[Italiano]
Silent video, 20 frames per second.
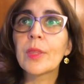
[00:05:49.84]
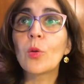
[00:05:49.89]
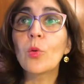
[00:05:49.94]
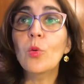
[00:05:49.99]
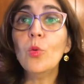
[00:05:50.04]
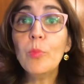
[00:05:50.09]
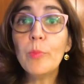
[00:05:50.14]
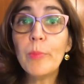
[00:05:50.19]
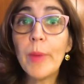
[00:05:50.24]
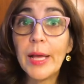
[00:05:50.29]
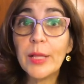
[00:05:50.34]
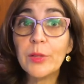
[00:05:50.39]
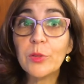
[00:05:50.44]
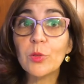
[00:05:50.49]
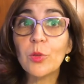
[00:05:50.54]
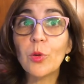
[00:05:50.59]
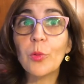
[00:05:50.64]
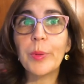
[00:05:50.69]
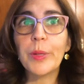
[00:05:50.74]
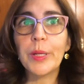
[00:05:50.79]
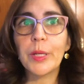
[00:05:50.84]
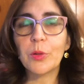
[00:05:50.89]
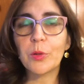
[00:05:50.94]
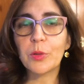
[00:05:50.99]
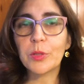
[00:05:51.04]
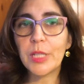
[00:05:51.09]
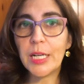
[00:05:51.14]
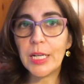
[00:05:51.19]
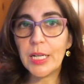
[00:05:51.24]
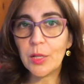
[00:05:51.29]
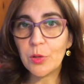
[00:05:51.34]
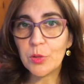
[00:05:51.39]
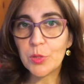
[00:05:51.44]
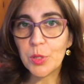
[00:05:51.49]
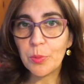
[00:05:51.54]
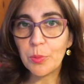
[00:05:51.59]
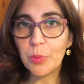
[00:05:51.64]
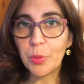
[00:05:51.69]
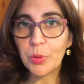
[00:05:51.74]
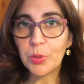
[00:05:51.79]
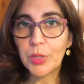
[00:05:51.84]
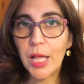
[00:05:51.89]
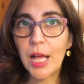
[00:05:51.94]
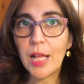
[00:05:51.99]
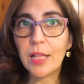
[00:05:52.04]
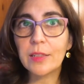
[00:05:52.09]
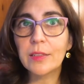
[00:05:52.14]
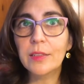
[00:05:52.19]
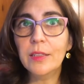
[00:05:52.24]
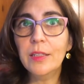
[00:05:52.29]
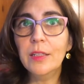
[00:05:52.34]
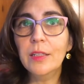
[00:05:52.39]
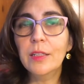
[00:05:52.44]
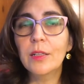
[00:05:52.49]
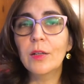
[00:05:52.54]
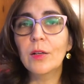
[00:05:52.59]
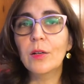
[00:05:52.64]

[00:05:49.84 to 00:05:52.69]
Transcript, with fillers: un metodo per ricordare le cose importanti,